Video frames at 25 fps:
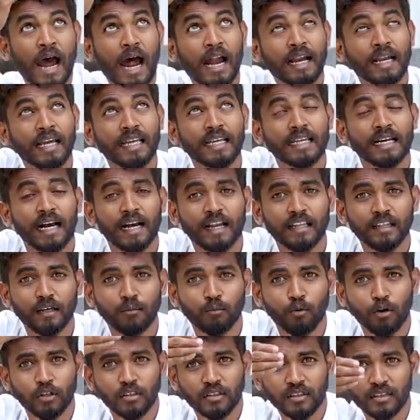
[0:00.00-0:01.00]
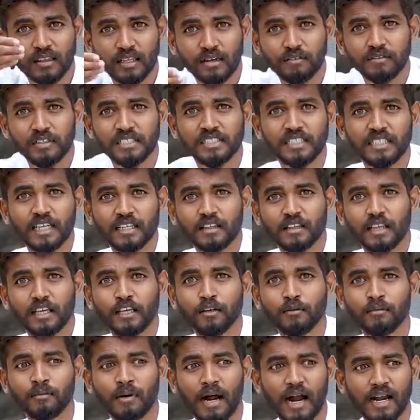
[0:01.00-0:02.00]
அன்னைக்கு நடந்த மொத்த
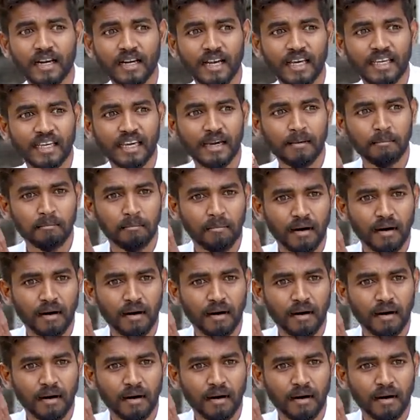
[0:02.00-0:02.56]
விஷயத்தையும் அன்னைக்கே